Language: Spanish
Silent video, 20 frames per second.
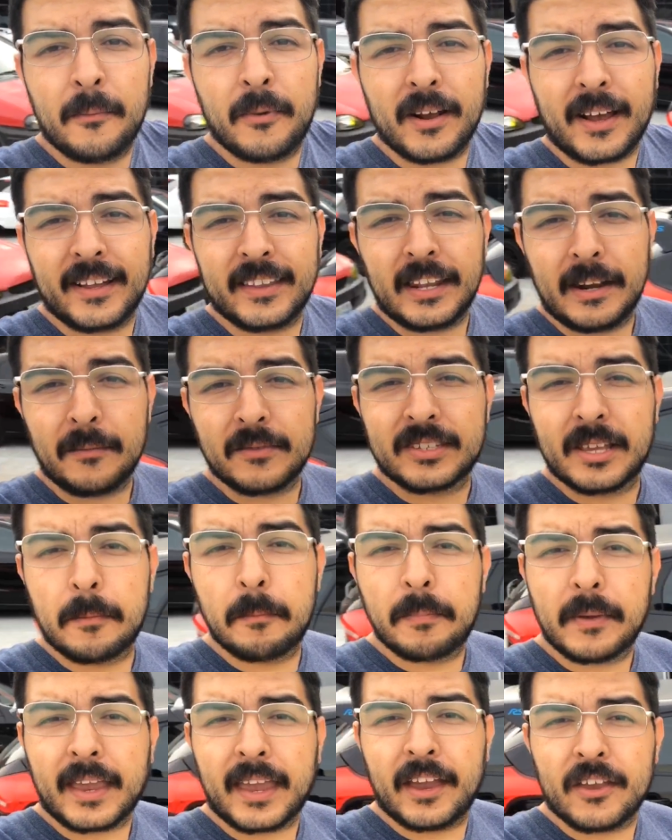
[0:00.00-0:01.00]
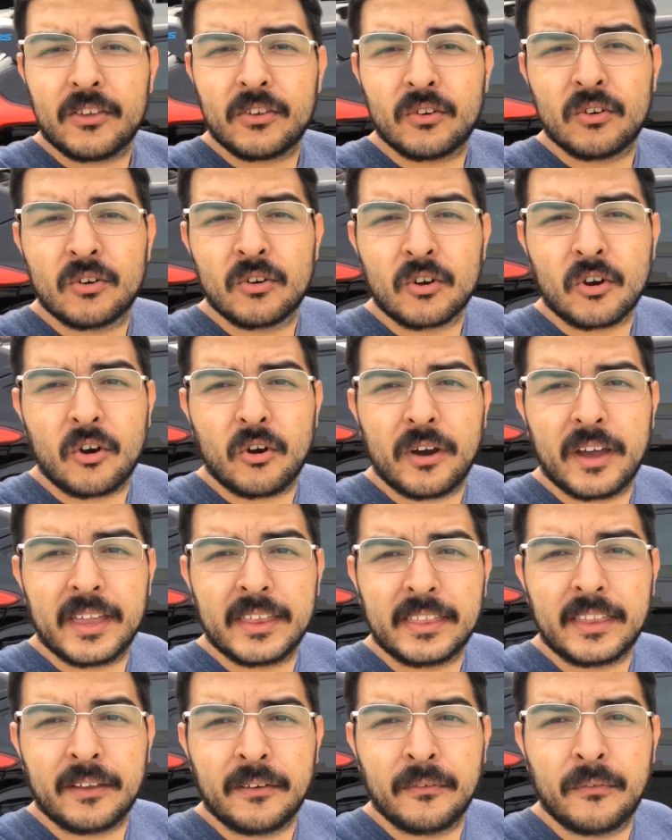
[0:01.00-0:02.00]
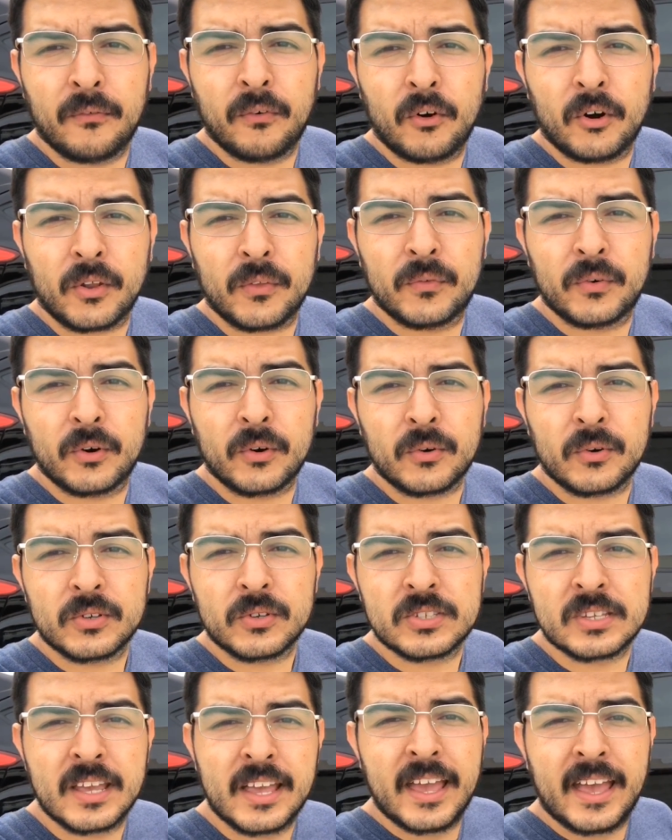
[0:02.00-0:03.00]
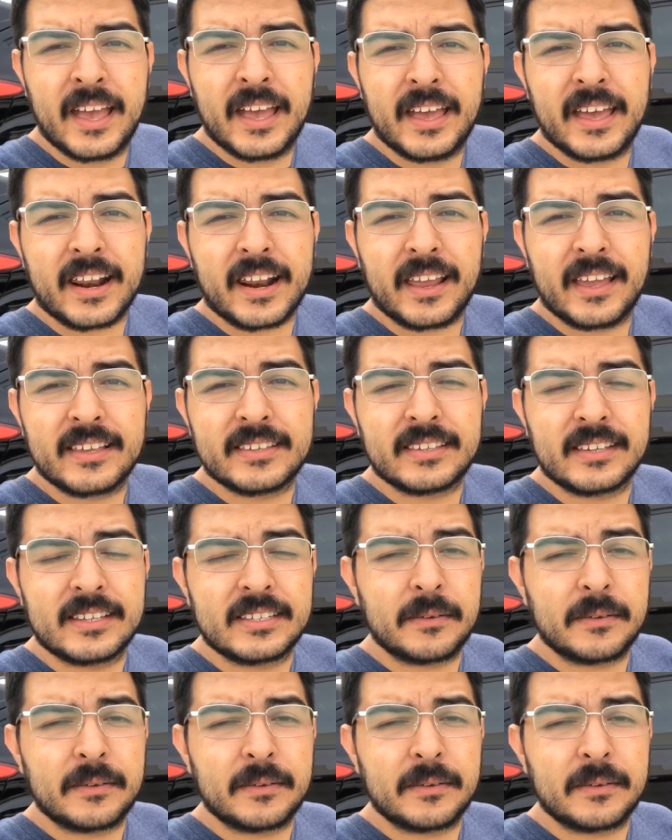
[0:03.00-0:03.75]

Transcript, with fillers: Por acá tenemos el pequeño cohete Ford Focus RS.